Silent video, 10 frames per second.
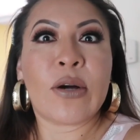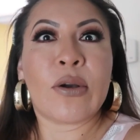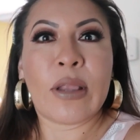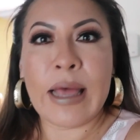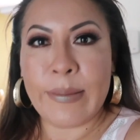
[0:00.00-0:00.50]

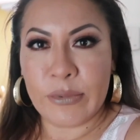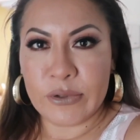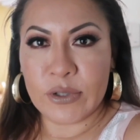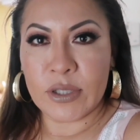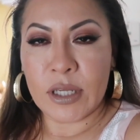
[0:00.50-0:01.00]

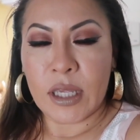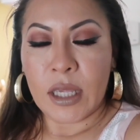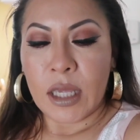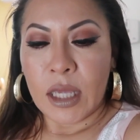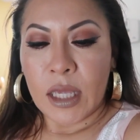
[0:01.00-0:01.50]
acordamos
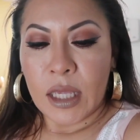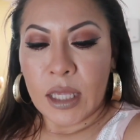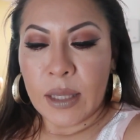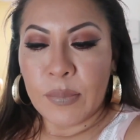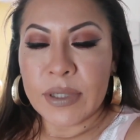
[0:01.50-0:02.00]

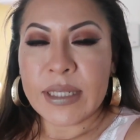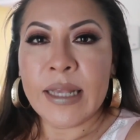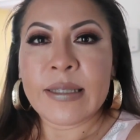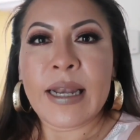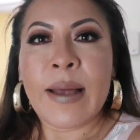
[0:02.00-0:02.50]
y pues
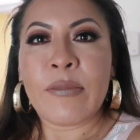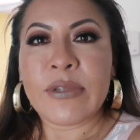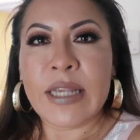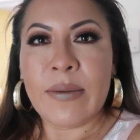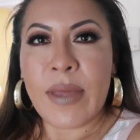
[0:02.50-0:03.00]

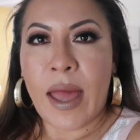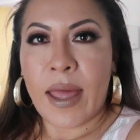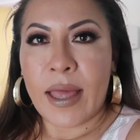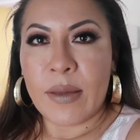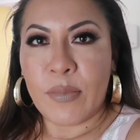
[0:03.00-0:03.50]
cancelamos el
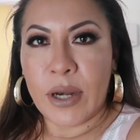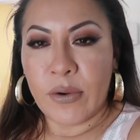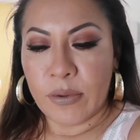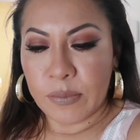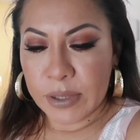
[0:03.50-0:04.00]
viaje y
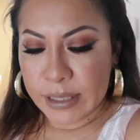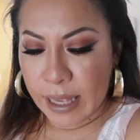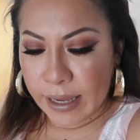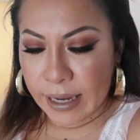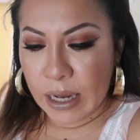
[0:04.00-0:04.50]
bueno, pues
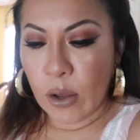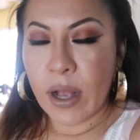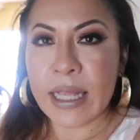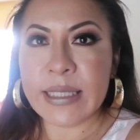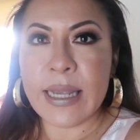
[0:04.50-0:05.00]
que creen,
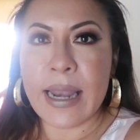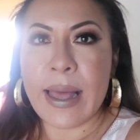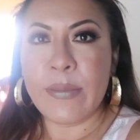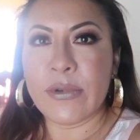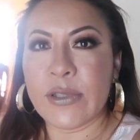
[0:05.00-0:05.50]
lo
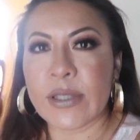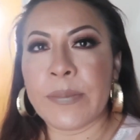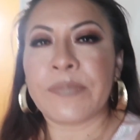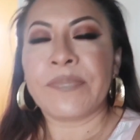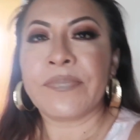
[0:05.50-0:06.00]
cancelamos
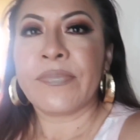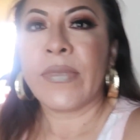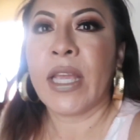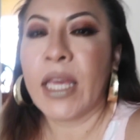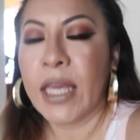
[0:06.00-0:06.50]

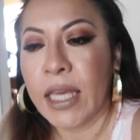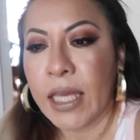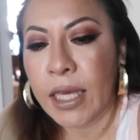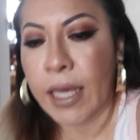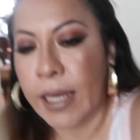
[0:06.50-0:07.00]

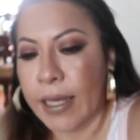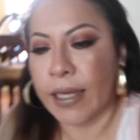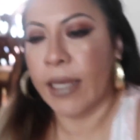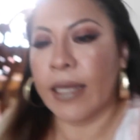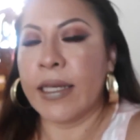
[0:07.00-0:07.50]
y
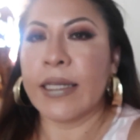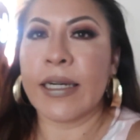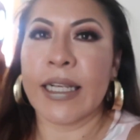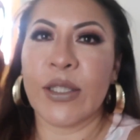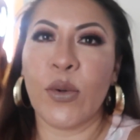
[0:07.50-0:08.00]
eh,
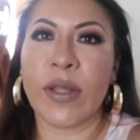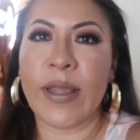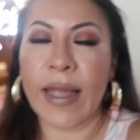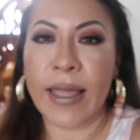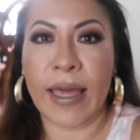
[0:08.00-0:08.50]

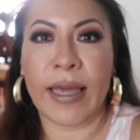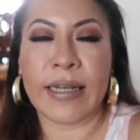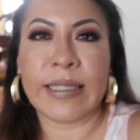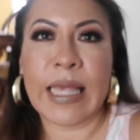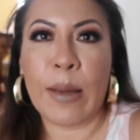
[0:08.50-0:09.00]
resulta que
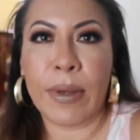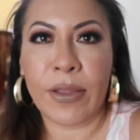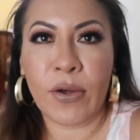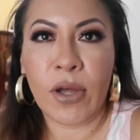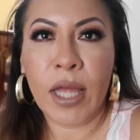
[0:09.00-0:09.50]
el
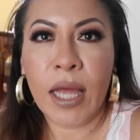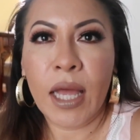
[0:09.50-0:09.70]
sábado